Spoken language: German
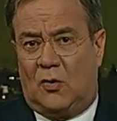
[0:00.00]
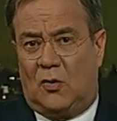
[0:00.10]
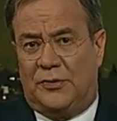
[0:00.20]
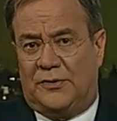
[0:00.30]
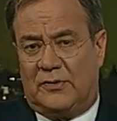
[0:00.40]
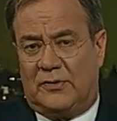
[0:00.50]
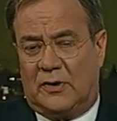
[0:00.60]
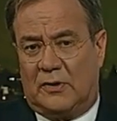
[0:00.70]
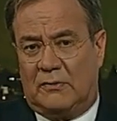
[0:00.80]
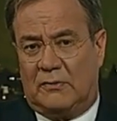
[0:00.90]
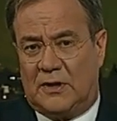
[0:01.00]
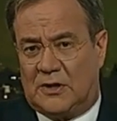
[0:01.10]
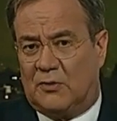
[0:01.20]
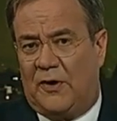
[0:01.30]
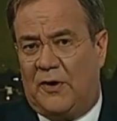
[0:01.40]
und äh,
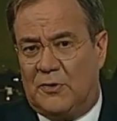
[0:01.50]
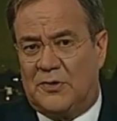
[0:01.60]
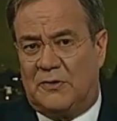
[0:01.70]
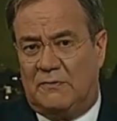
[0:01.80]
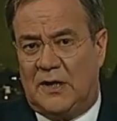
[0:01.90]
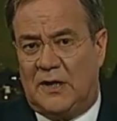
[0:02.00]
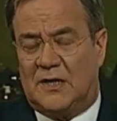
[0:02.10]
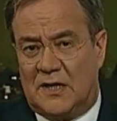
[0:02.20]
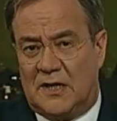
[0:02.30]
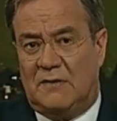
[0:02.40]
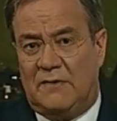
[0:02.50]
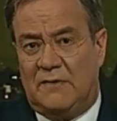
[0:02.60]
insofern müssen wir jetzt sehen,